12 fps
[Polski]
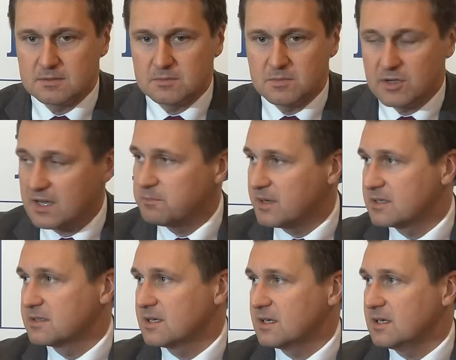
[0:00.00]
moja
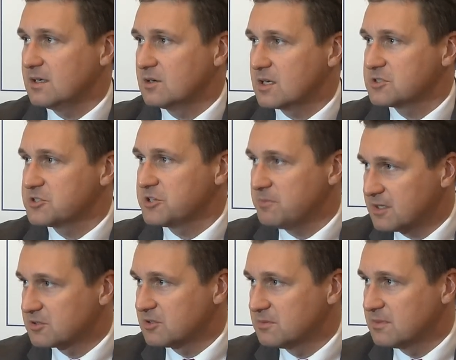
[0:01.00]
partia okaże się
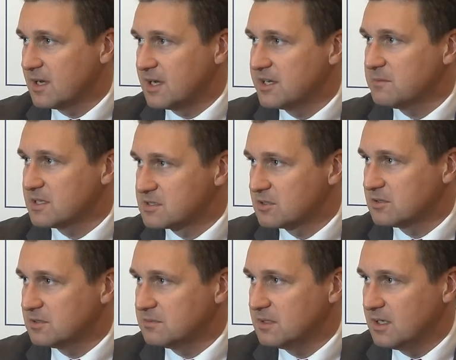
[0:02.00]
matką, a nie
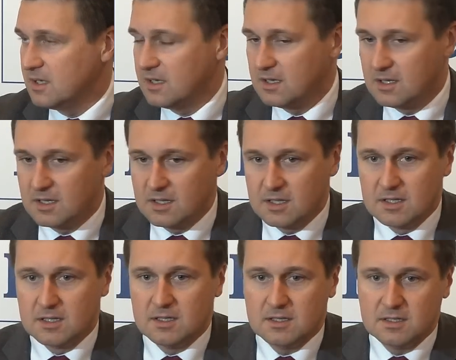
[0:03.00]
macochą
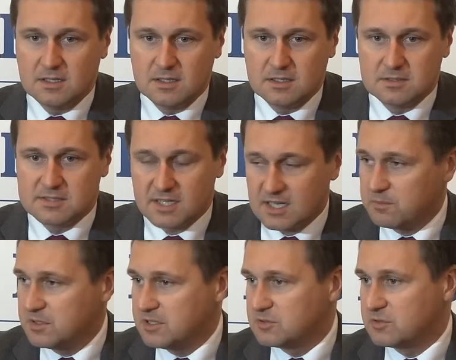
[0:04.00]
Y,
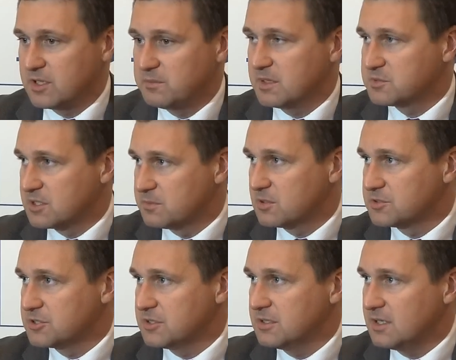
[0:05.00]
zrehabilituje mnie,
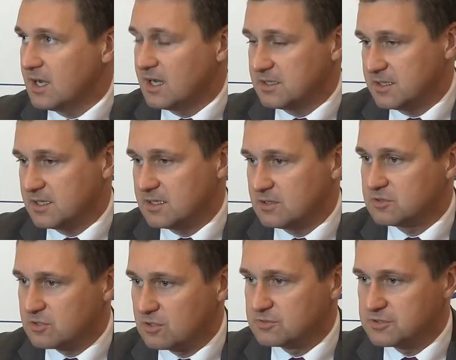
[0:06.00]
przeprosi, a nie
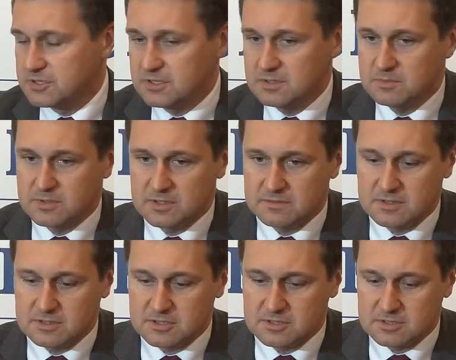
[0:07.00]
odtrąci,
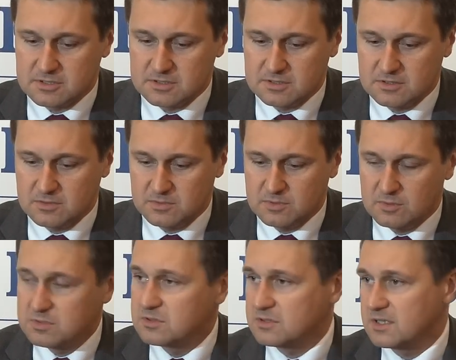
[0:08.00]
ponieważ y, no,
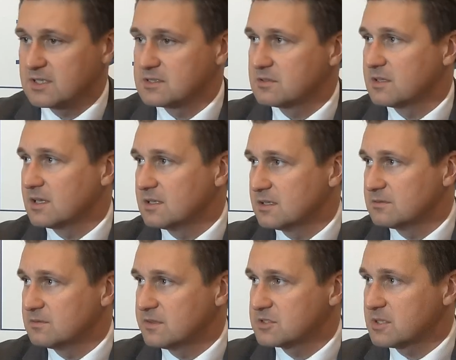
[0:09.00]
byłoby to nieracjonalne.
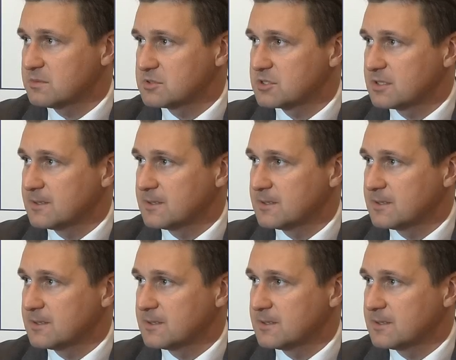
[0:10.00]
Uważam, że.